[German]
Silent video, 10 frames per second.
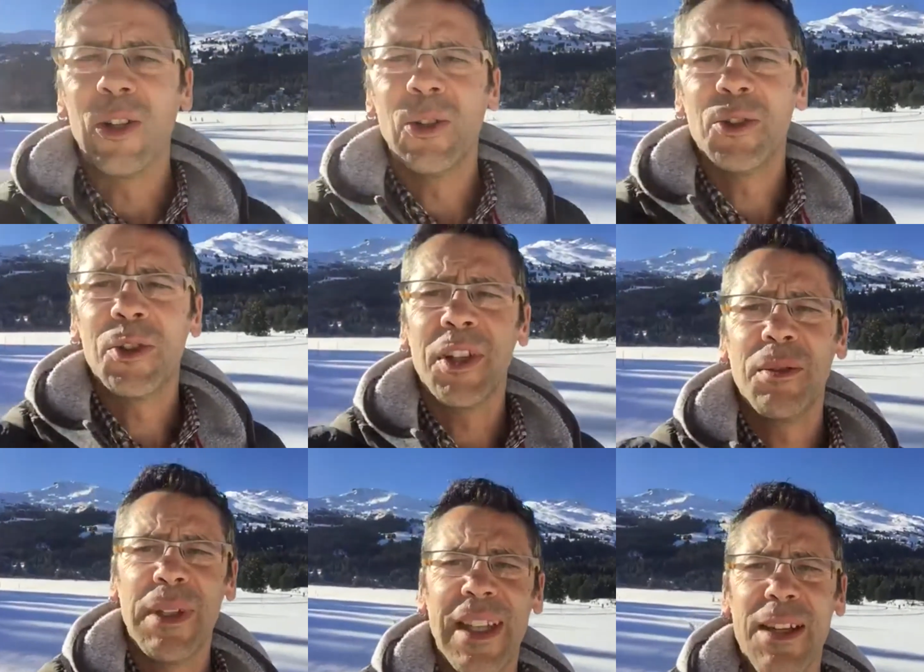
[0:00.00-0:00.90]
Und
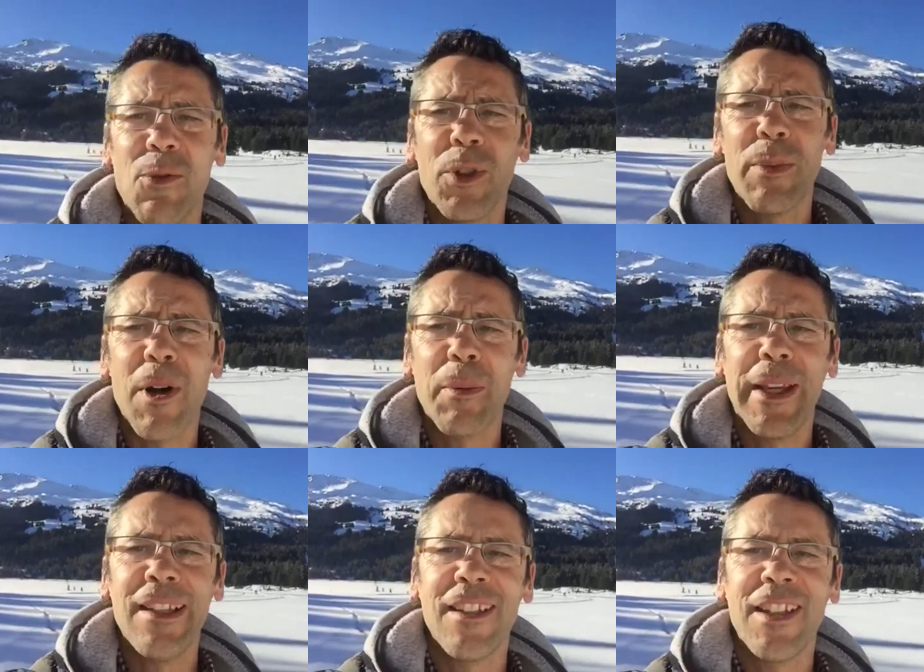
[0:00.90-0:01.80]
mit diesen wunderbaren
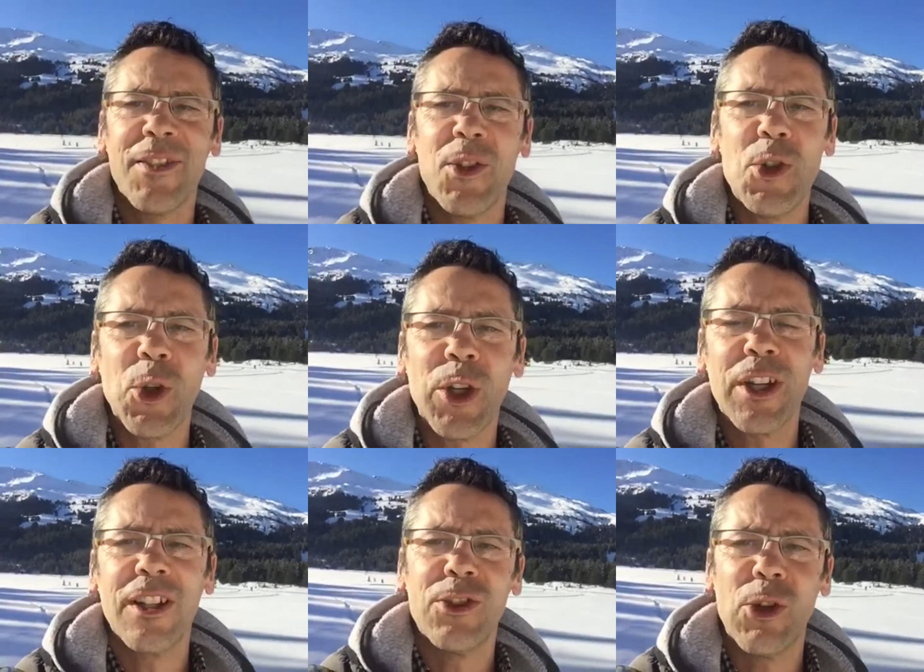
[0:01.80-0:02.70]
Bildern wünsche ich euch
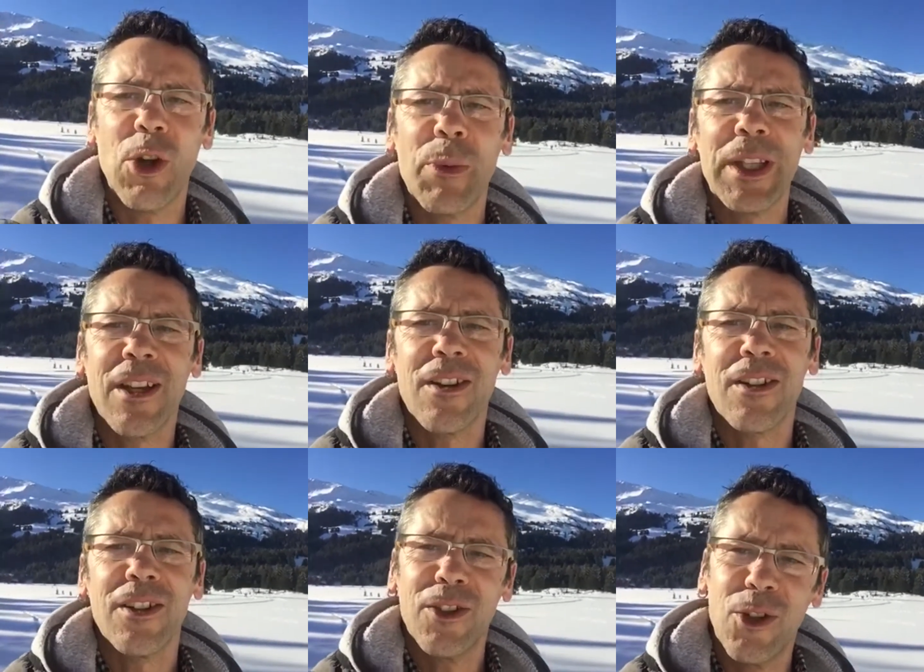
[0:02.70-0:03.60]
einen schönen Nachmittag
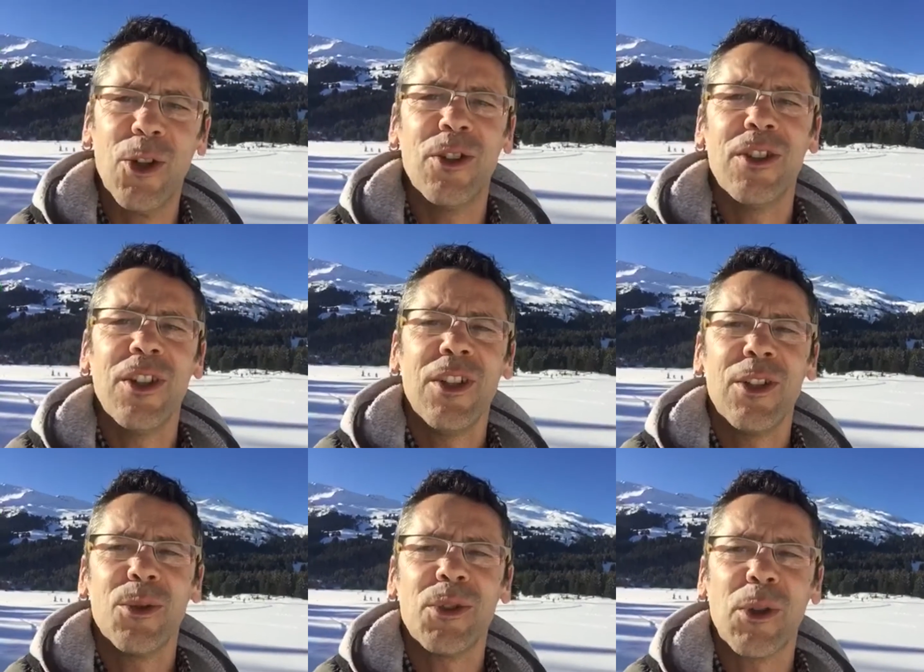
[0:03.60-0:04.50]
hier
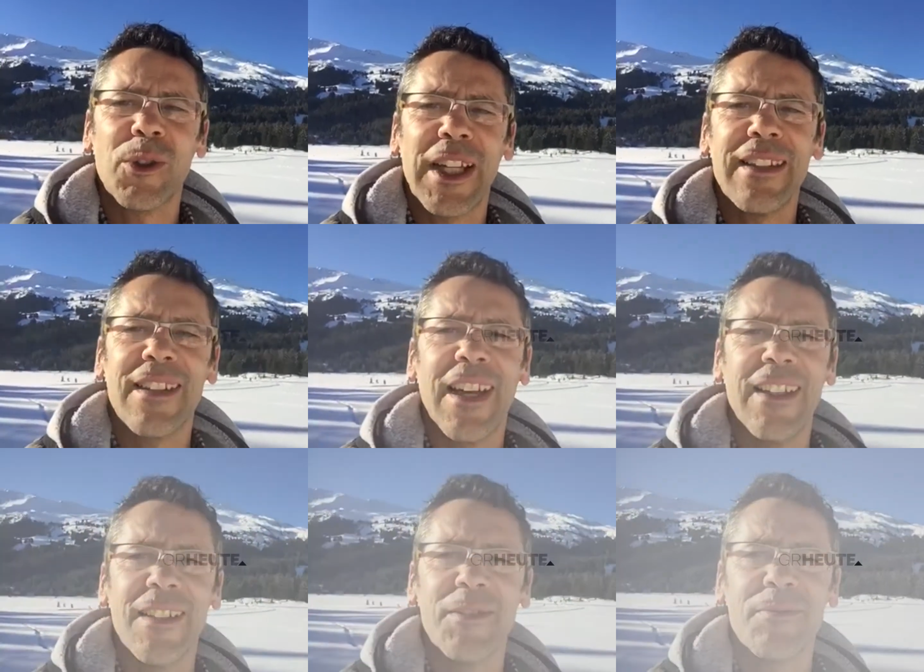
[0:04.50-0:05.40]
aus Rosalenzen.